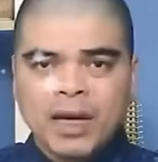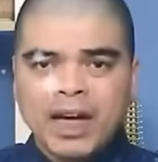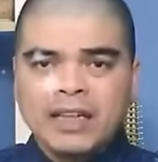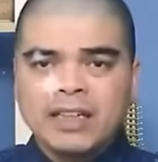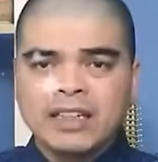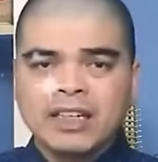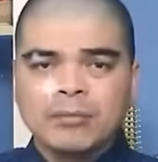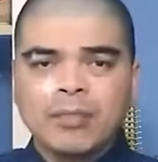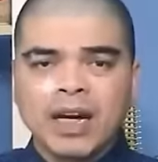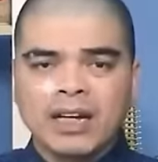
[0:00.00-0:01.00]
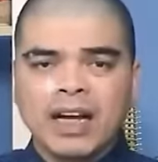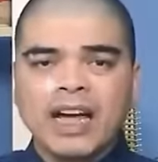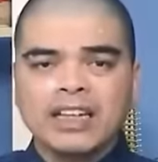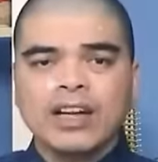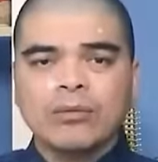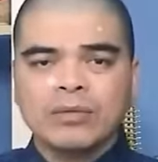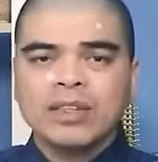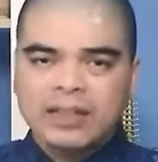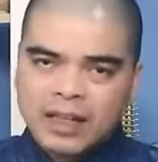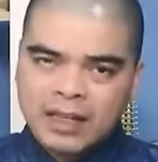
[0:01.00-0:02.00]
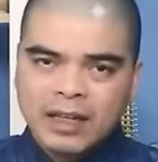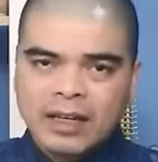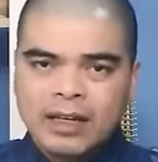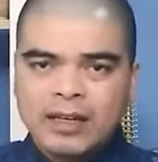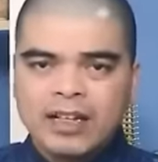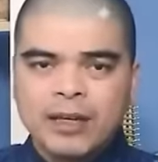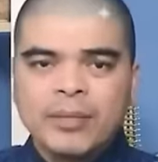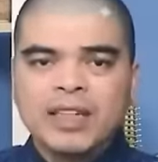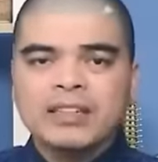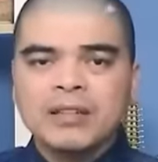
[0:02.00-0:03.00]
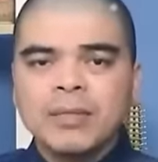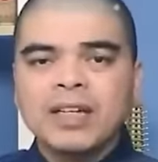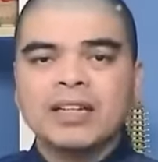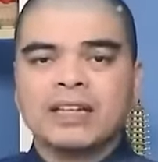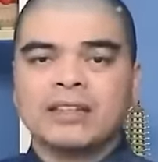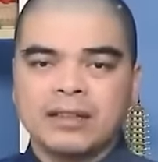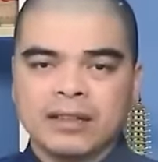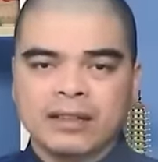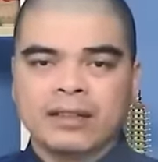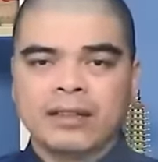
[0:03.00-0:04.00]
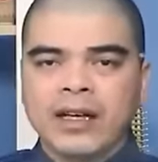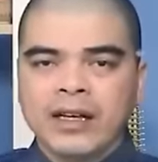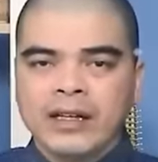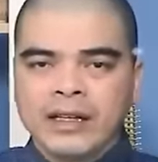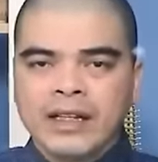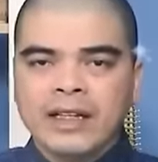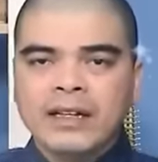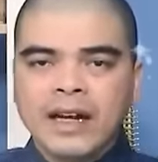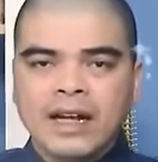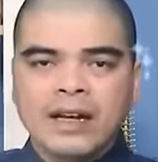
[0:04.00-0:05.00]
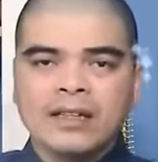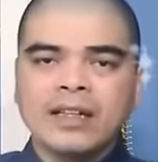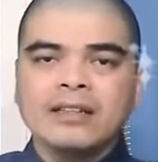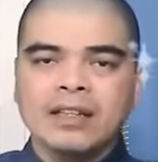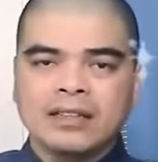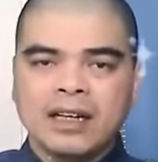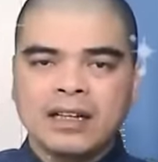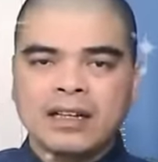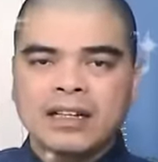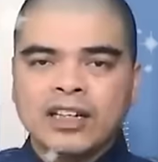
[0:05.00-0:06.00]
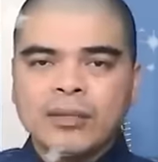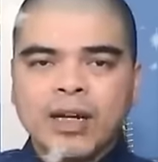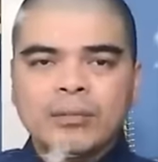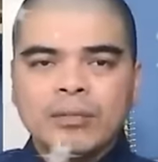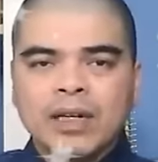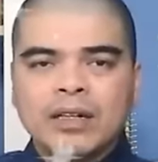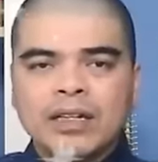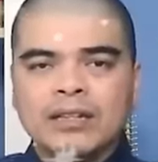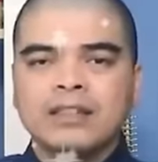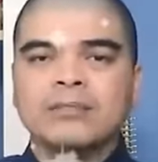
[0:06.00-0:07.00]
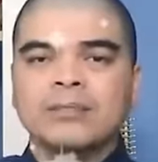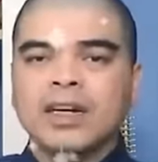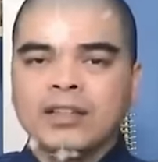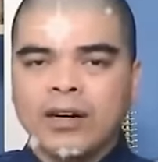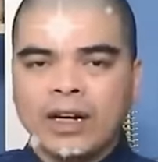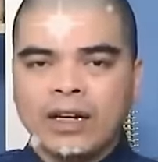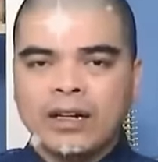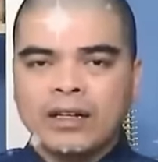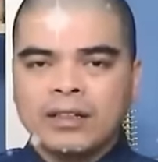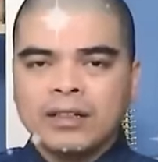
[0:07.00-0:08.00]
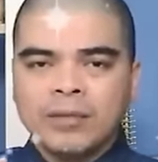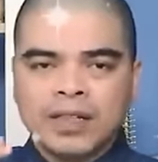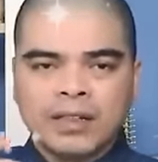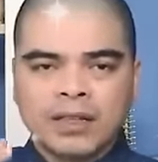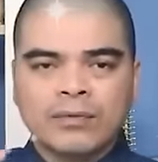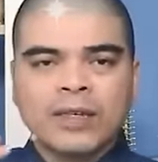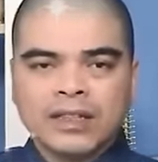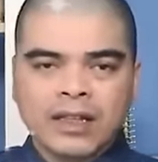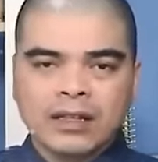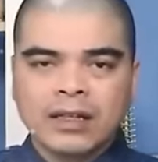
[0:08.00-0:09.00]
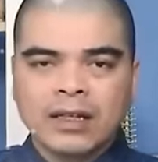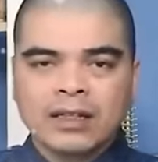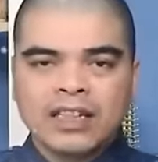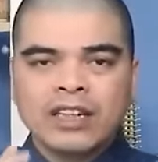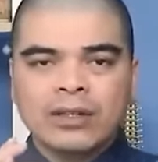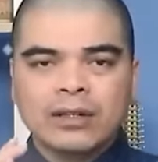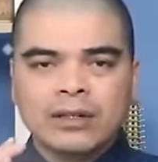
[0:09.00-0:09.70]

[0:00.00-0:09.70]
mà hãy thể hiện bằng cái hành động thực tế để biến giấc mơ thành hiện thực Kiến là lời nhắc nhở rằng nếu bạn bước đi từng bước nhỏ nhưng mà thật vững chắc thì